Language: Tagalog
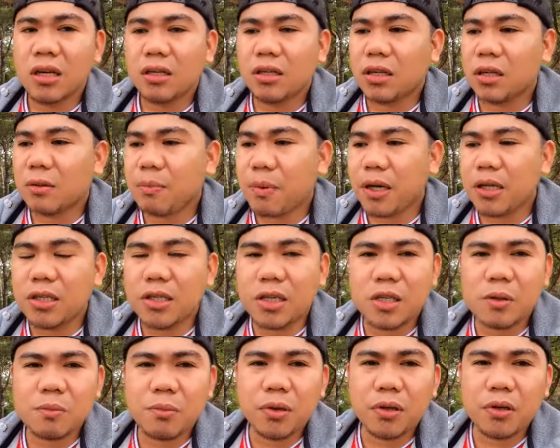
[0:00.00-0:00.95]
their
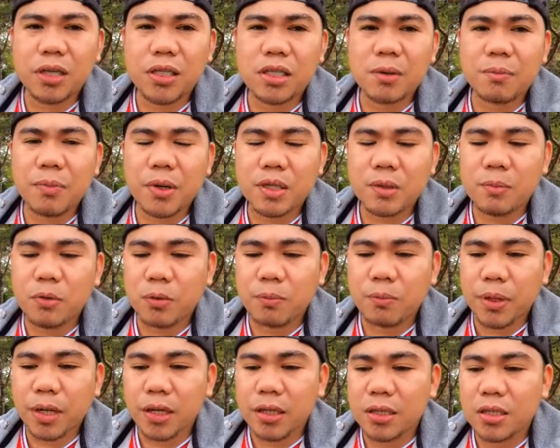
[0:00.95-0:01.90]
pages po nasa Facebook
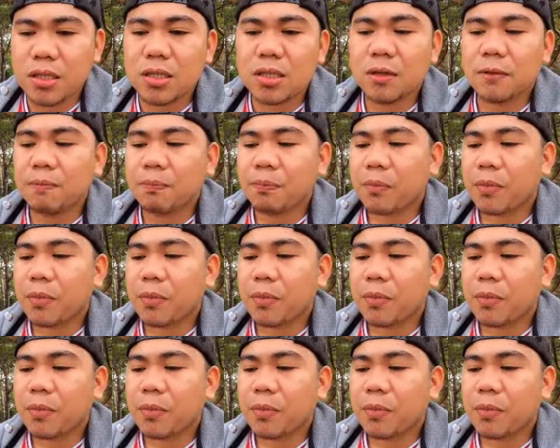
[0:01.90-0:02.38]
page